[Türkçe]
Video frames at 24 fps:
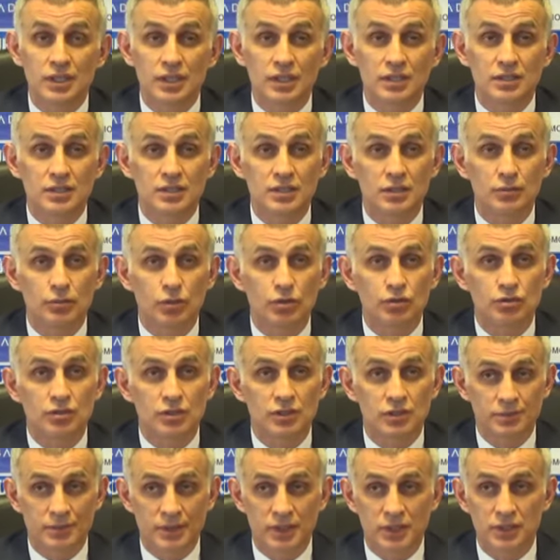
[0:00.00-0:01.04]
tanesinde
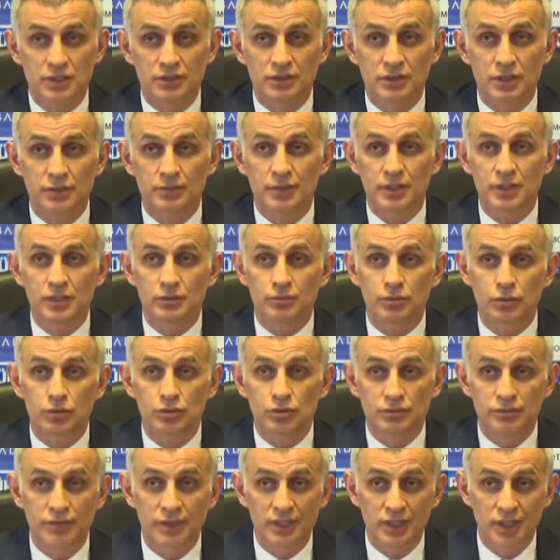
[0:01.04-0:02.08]
bonservis parası vermedik
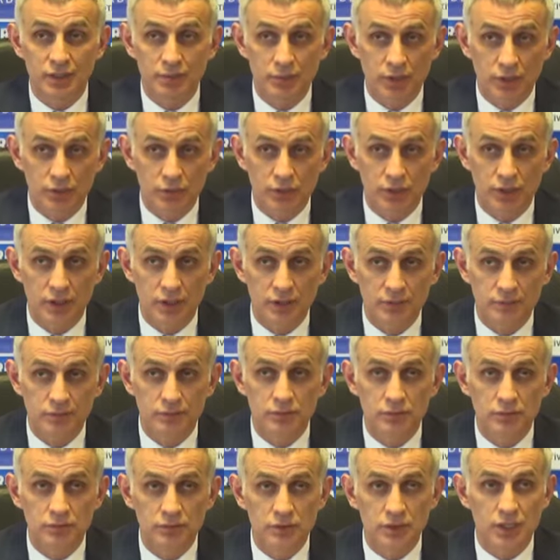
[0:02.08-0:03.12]
Bosunva ile Malda'ya.
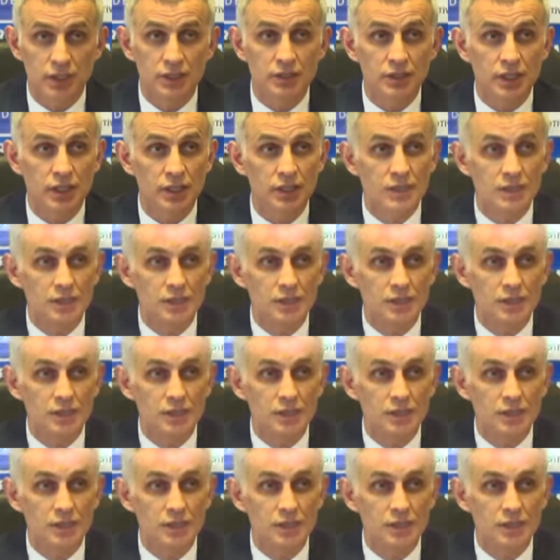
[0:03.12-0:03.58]
Sadece